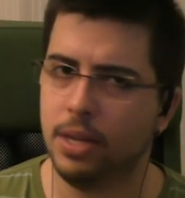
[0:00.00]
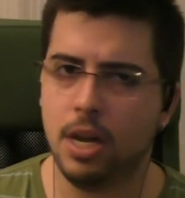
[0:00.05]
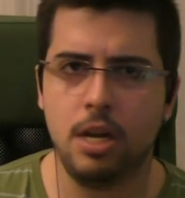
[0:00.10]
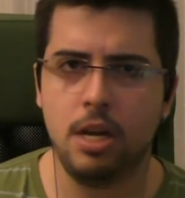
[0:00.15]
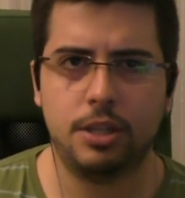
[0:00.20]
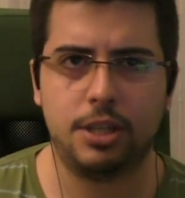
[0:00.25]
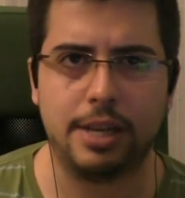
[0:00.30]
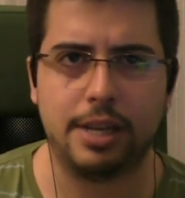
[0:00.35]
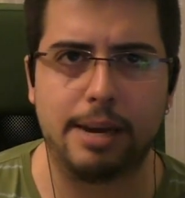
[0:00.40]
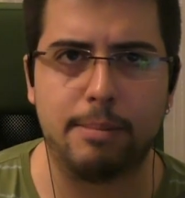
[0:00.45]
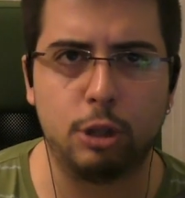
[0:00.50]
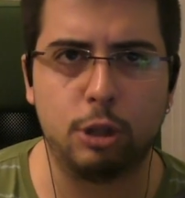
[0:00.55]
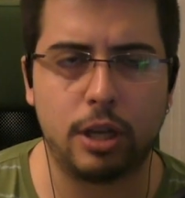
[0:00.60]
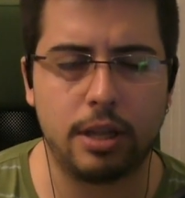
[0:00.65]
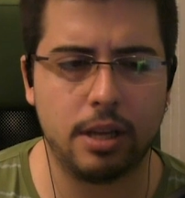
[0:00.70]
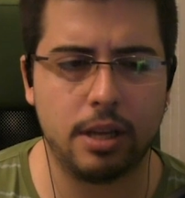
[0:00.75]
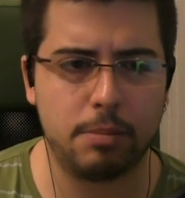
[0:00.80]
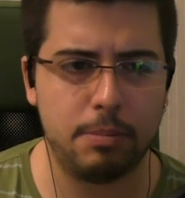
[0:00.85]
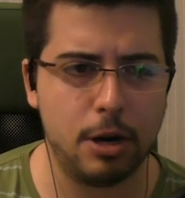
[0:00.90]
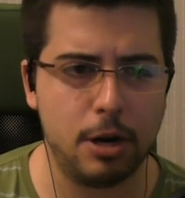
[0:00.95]
Si llegamos a
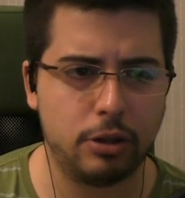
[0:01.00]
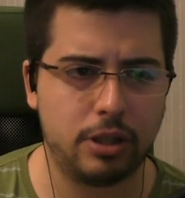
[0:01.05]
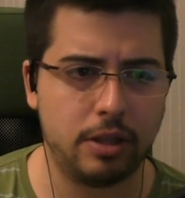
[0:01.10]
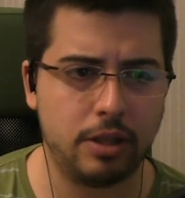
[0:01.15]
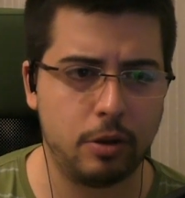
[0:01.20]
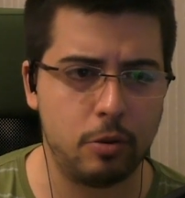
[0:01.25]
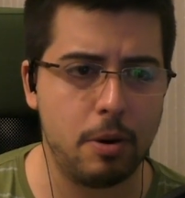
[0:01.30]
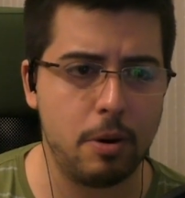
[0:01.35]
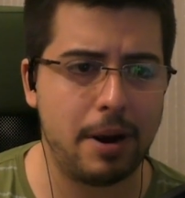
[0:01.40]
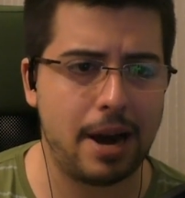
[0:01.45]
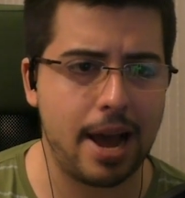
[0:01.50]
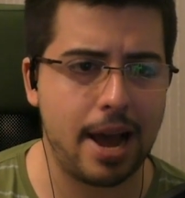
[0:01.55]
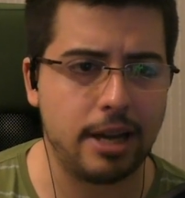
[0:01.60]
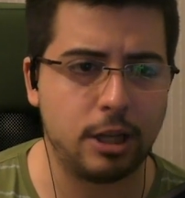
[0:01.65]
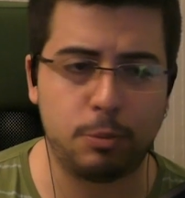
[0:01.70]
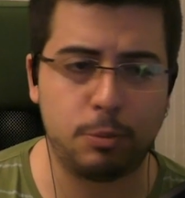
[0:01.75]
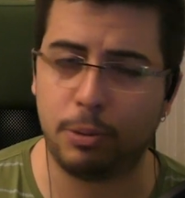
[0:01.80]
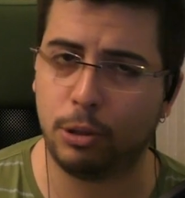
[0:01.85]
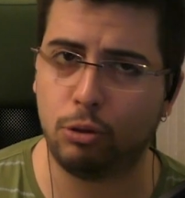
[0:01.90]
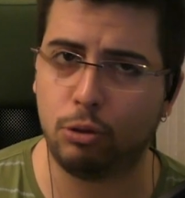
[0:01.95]
10.089 likes,
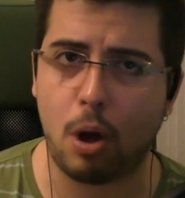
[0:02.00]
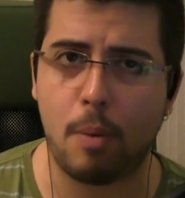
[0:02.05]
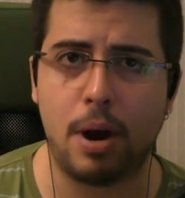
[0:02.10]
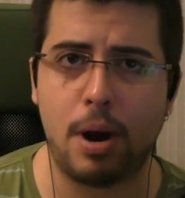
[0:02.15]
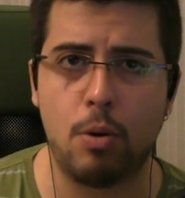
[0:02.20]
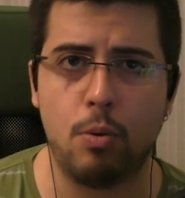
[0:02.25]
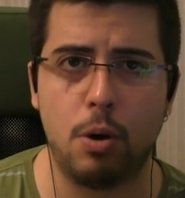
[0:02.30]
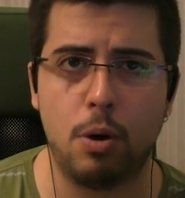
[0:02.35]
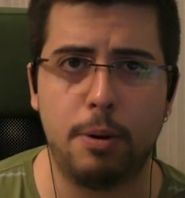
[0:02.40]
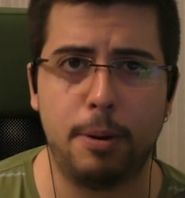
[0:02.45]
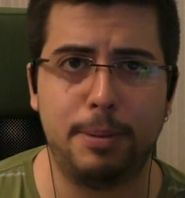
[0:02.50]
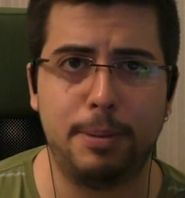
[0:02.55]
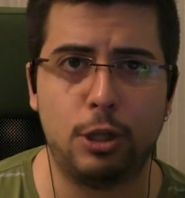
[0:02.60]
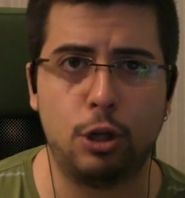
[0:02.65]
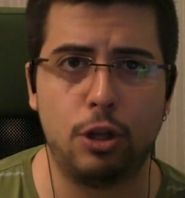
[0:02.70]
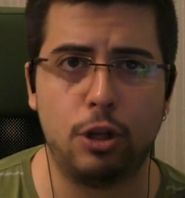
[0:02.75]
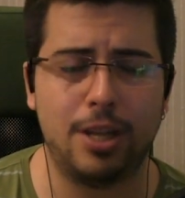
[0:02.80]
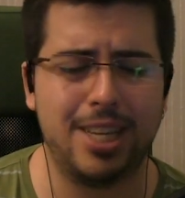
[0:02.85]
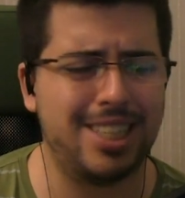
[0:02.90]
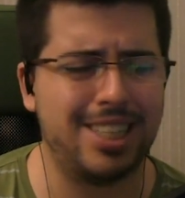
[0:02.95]
pronto habrá un nuevo
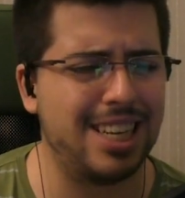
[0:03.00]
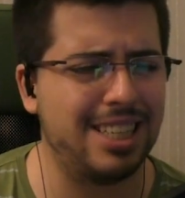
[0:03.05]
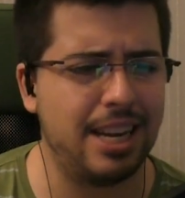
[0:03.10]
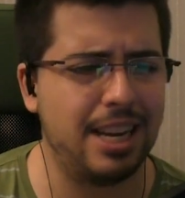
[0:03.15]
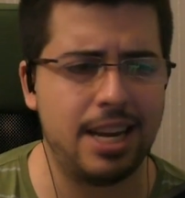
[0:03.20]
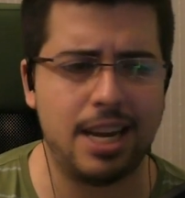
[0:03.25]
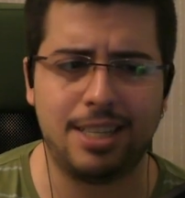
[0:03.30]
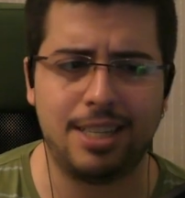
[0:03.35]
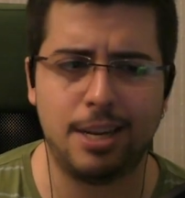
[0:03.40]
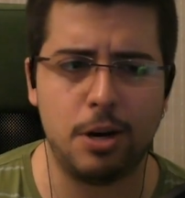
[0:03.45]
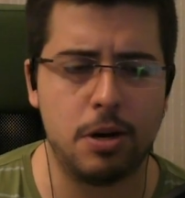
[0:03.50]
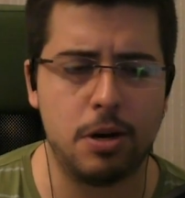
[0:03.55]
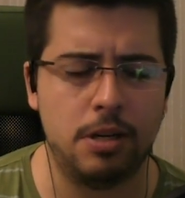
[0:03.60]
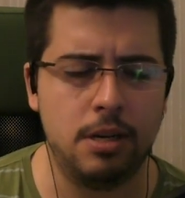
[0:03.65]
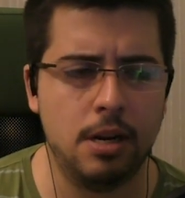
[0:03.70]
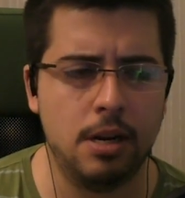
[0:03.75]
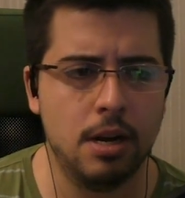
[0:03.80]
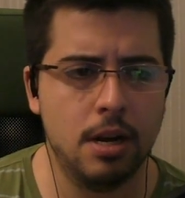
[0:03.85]
episodio de esta serie y si no,